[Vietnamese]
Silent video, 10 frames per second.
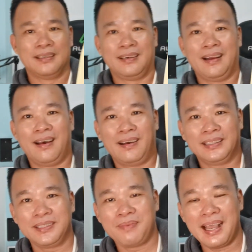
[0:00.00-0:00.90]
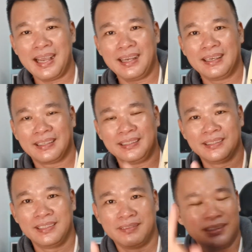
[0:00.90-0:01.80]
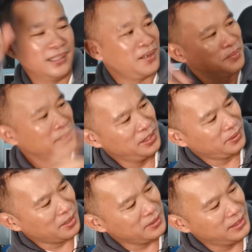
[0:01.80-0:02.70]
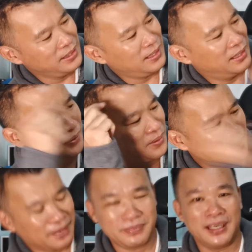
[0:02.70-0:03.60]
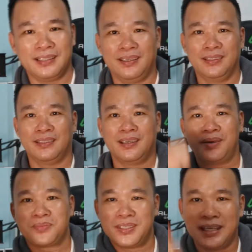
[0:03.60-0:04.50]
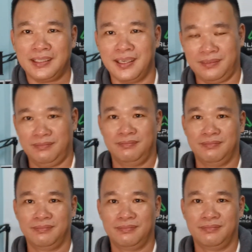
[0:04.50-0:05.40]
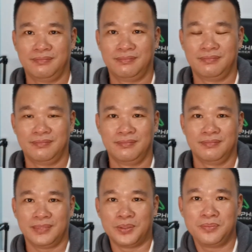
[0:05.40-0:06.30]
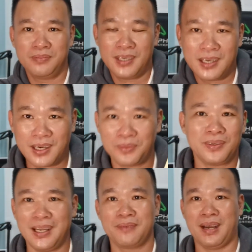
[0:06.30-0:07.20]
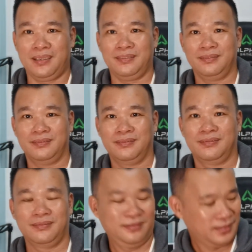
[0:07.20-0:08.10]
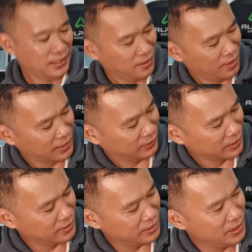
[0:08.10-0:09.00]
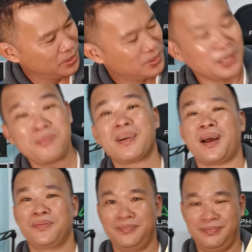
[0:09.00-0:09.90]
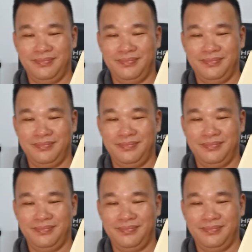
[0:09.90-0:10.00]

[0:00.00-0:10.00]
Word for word: loại thứ ba là cái tình yêu nó chỉ có một cái yếu tố duy nhất là yếu tố cam kết thôi không có xác thịt cũng không có thân mật thì nó gọi là tình yêu trống rỗng